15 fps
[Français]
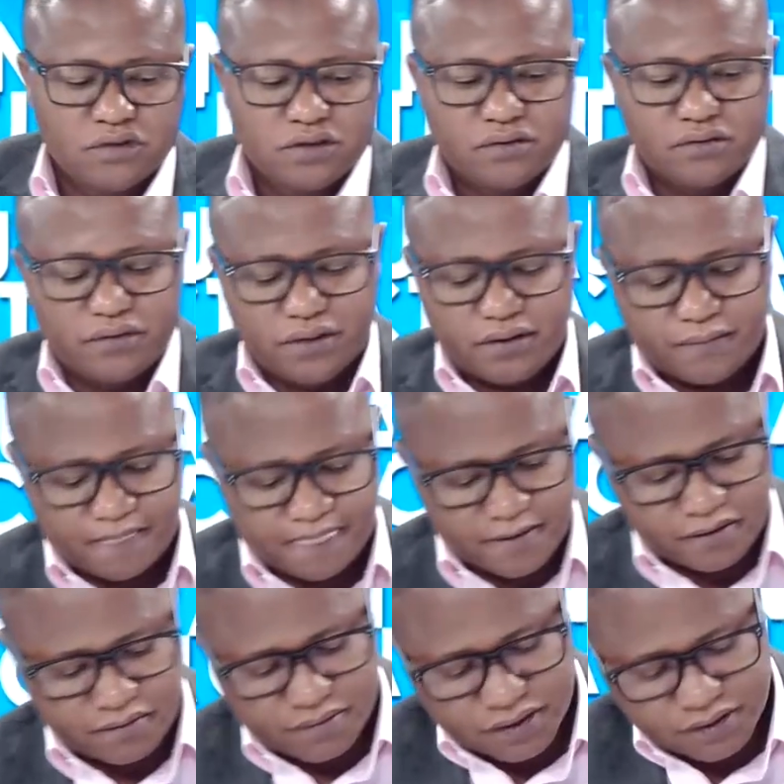Oui,
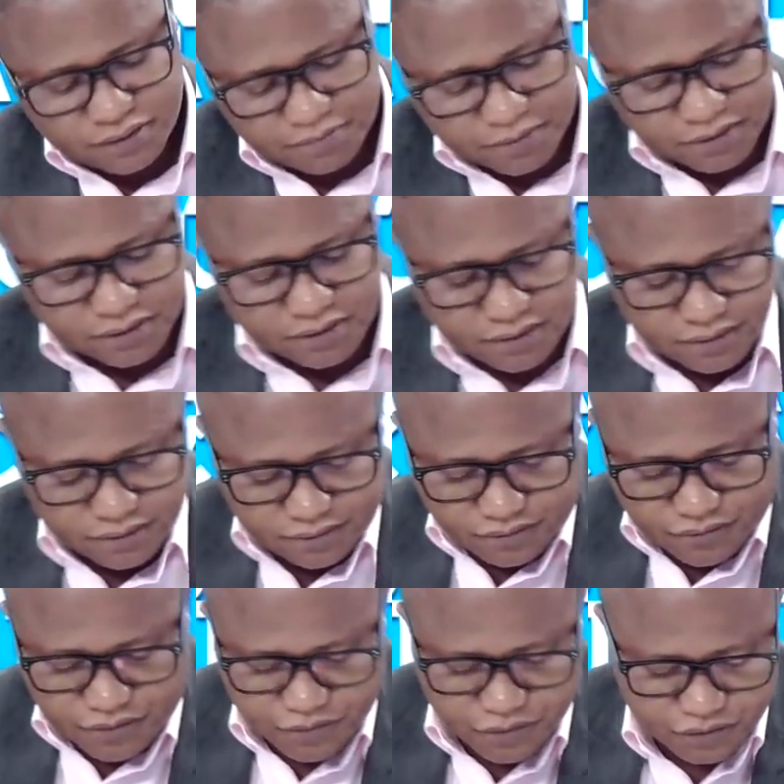euh, merci Président.
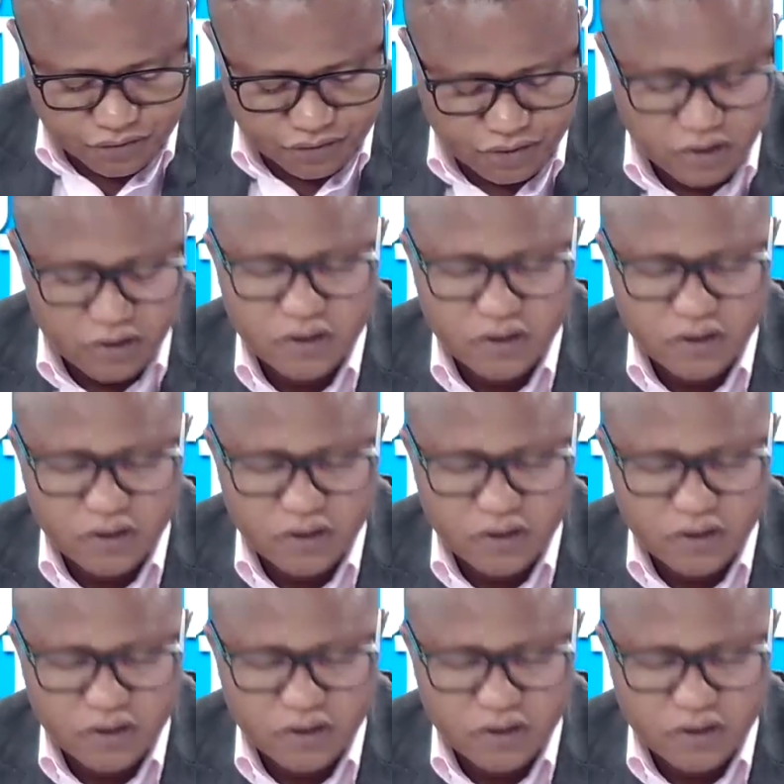mon